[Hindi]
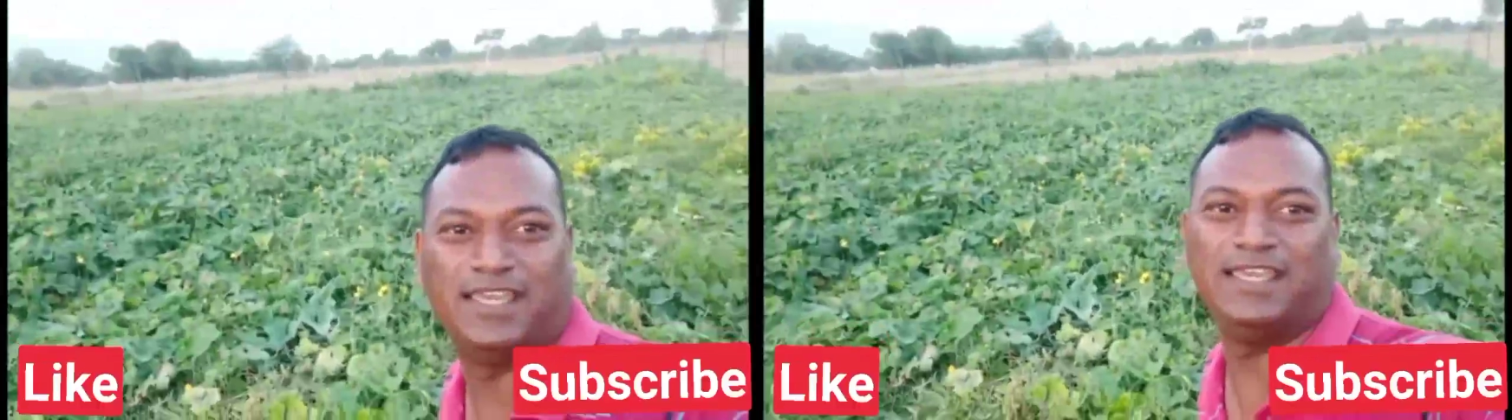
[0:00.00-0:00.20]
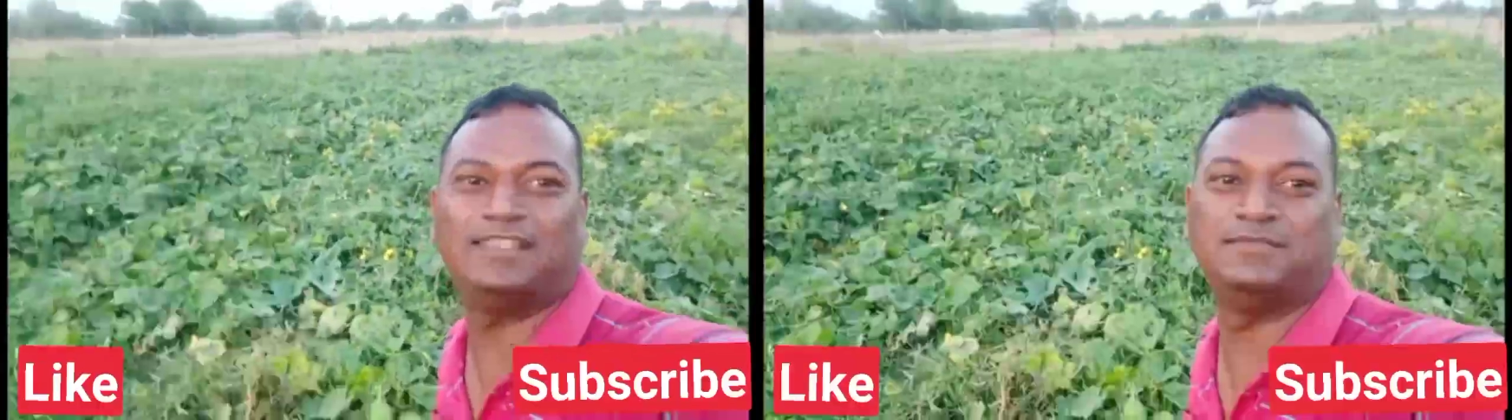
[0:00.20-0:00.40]

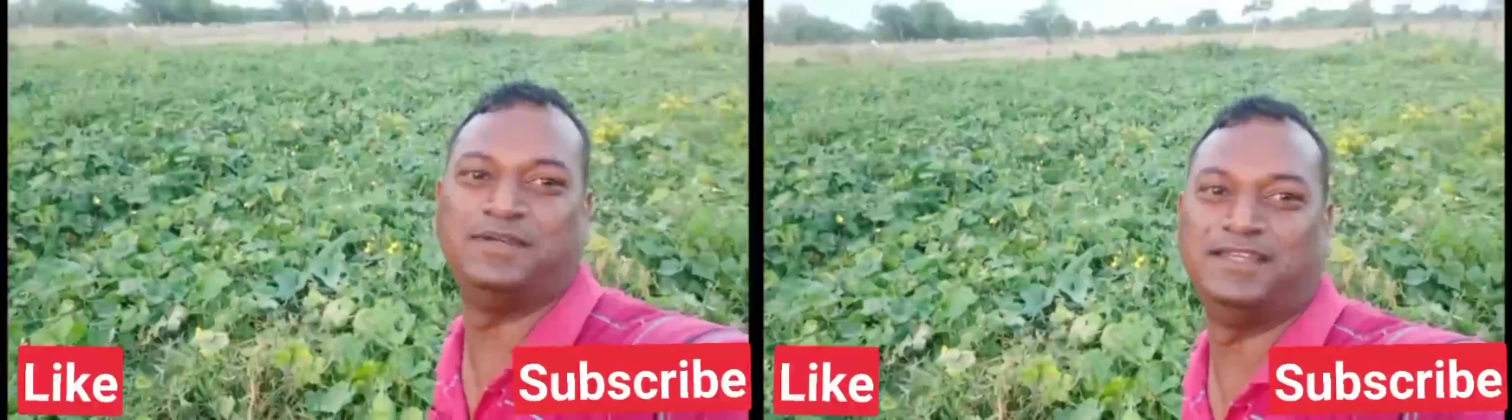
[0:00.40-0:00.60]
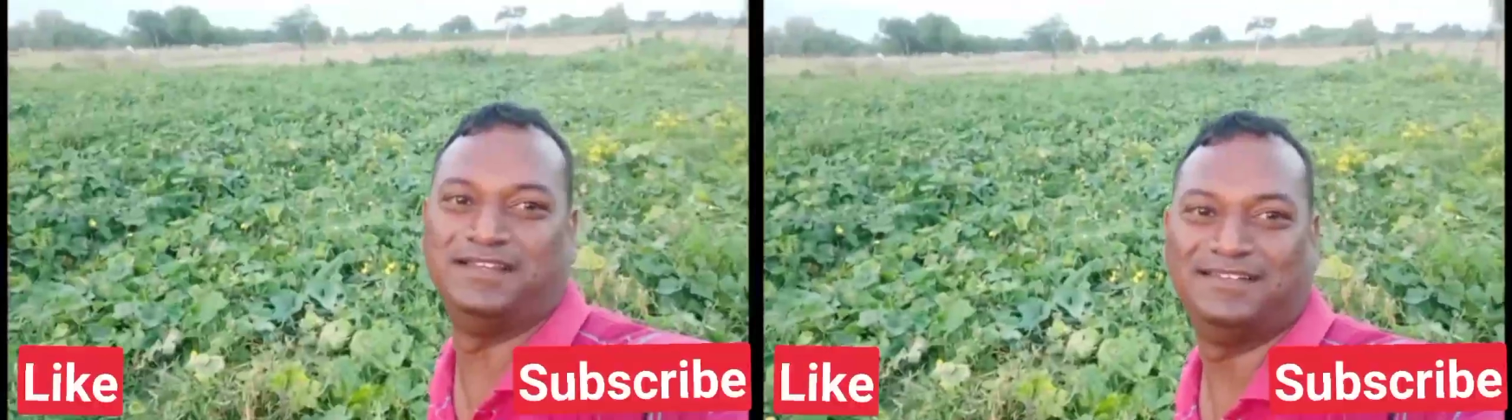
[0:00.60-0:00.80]
खेत
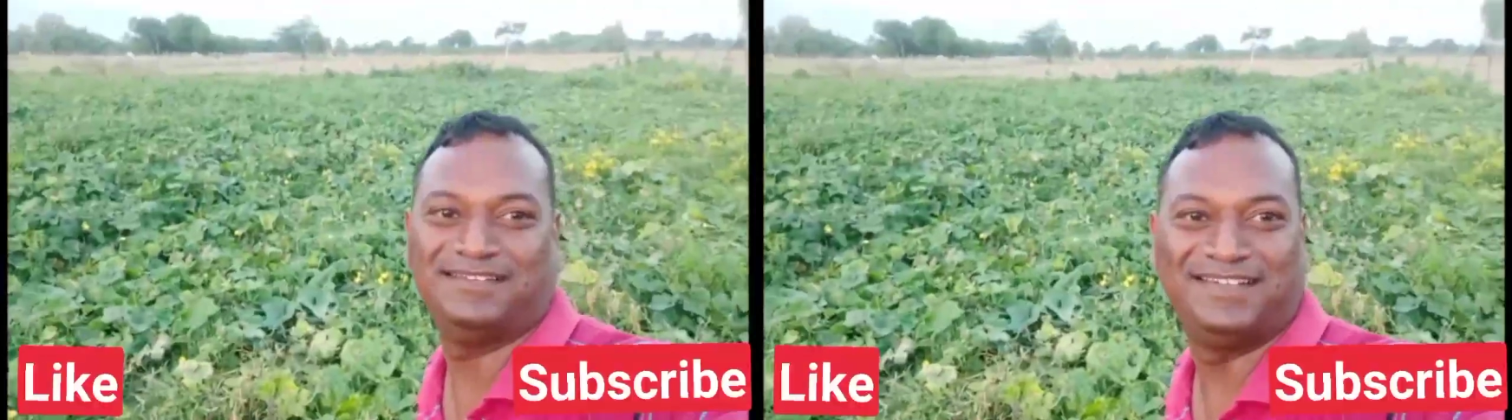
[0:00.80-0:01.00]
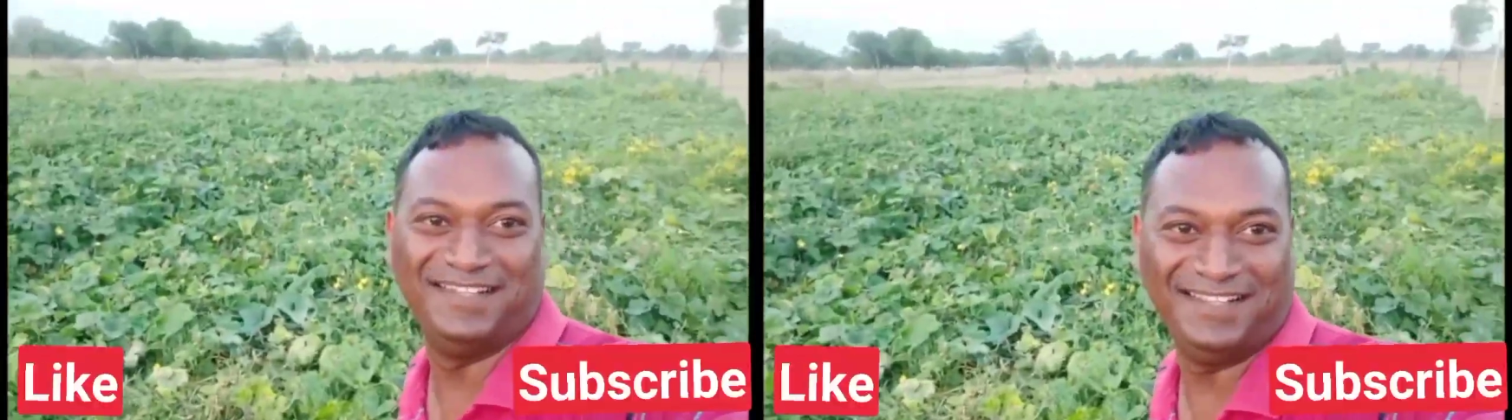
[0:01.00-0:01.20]
में
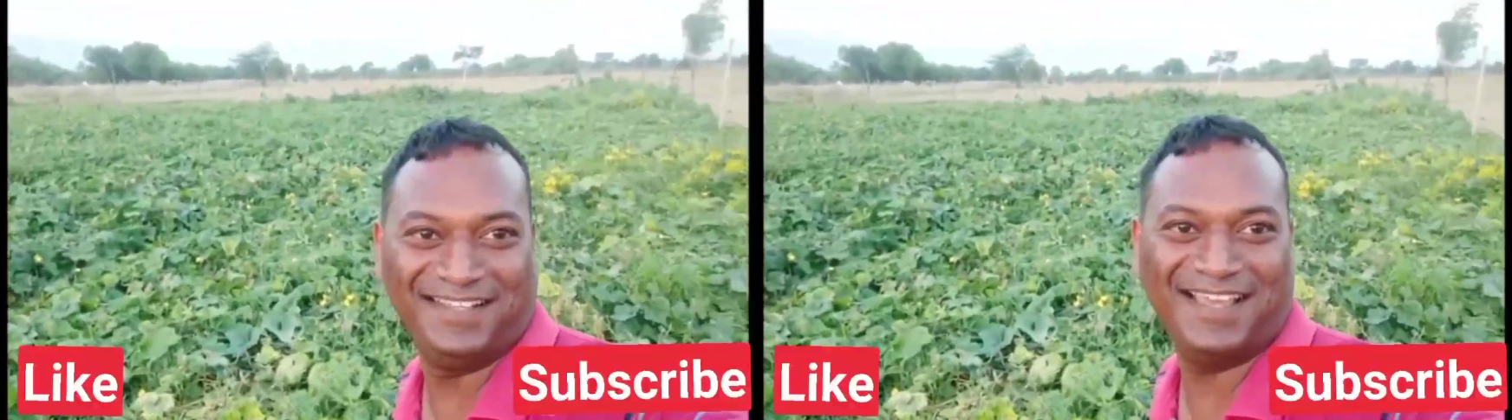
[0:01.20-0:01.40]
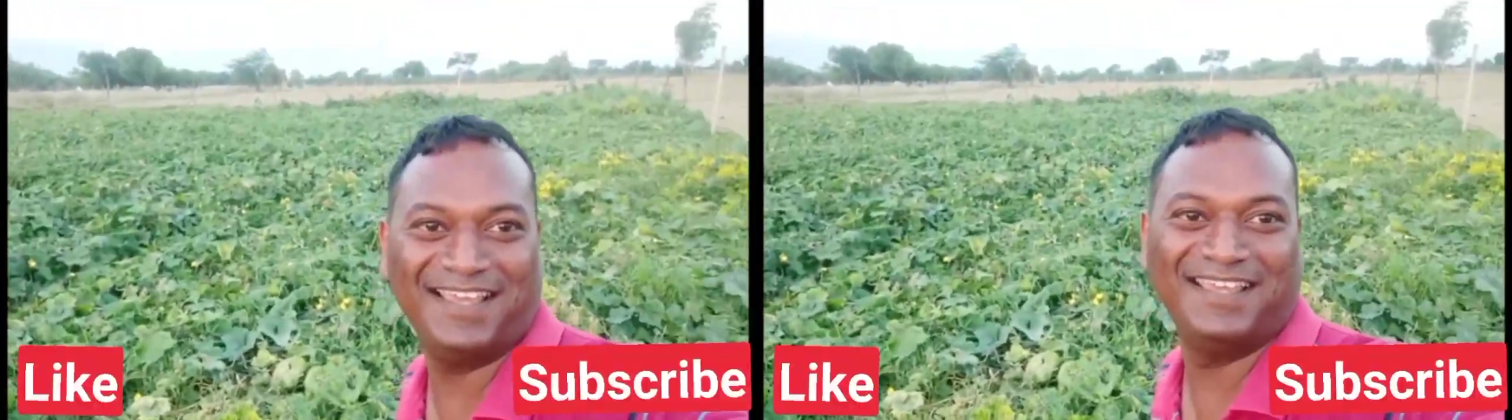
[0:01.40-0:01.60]
ठीक
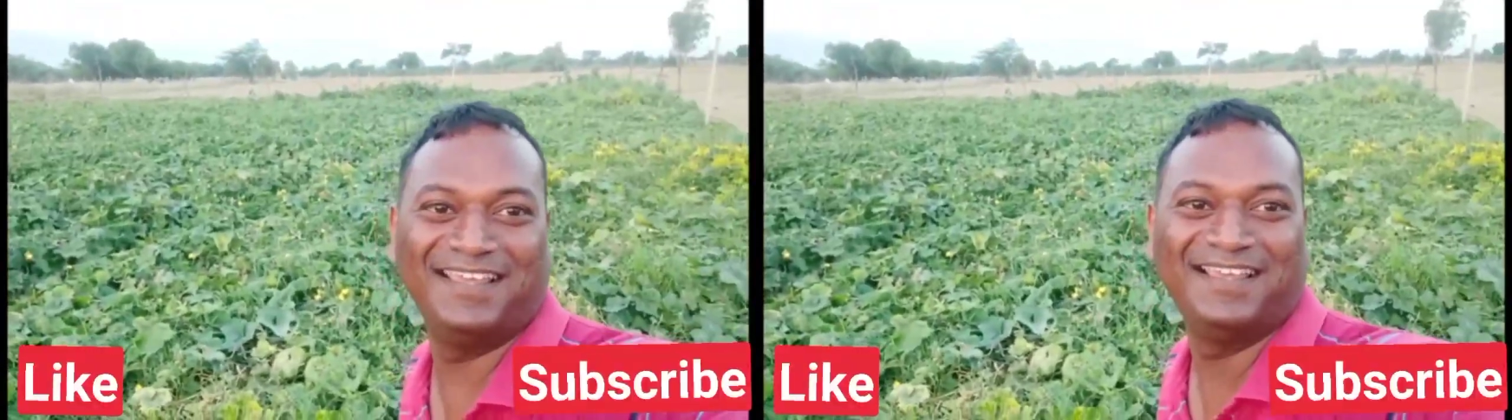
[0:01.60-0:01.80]
है